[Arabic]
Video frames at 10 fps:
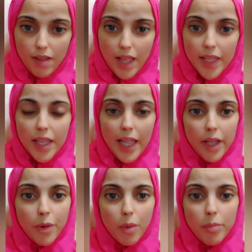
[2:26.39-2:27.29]
أي
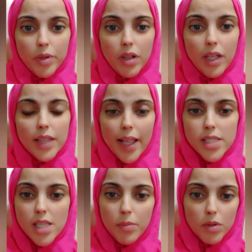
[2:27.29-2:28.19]
حاجة ربنا أنت
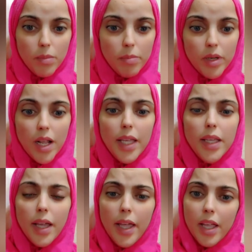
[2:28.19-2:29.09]
عايزها من ربنا
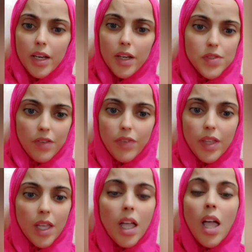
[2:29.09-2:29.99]
أي حاجة نفسك
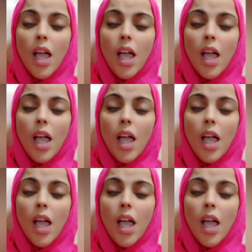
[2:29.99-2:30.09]
فيها